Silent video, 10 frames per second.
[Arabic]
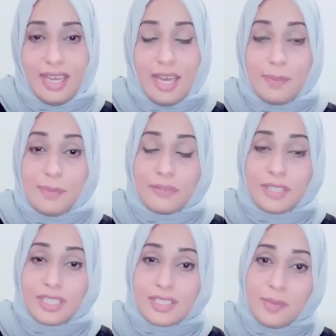أما
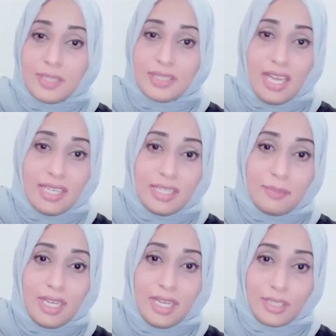في نظام التعليم
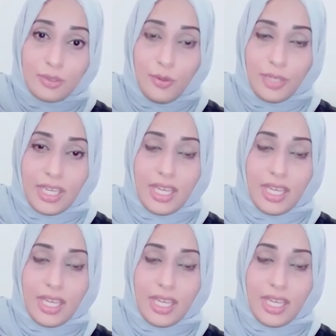الإلكتروني